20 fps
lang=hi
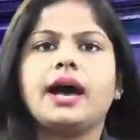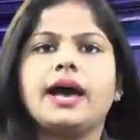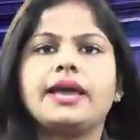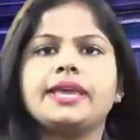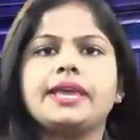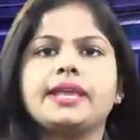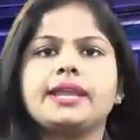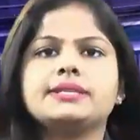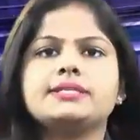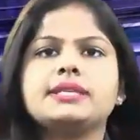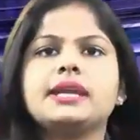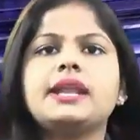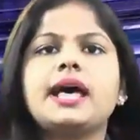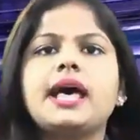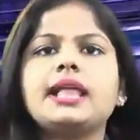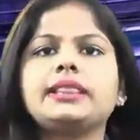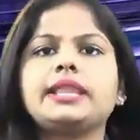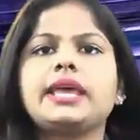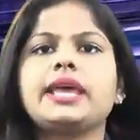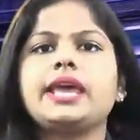आइए नजर
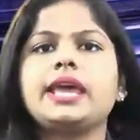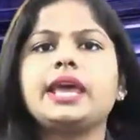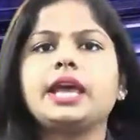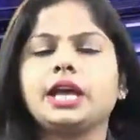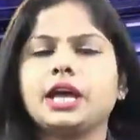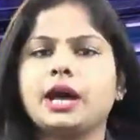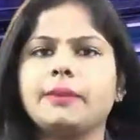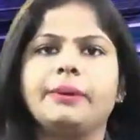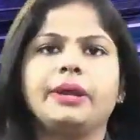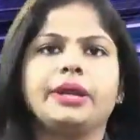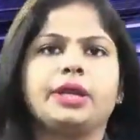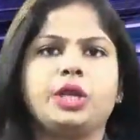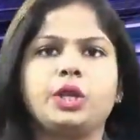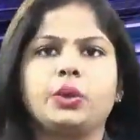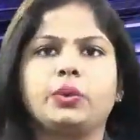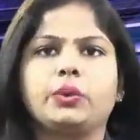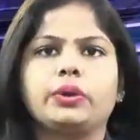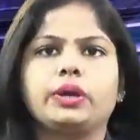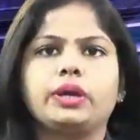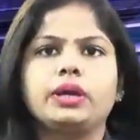डालते हैं खबर
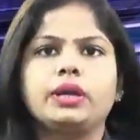की ओर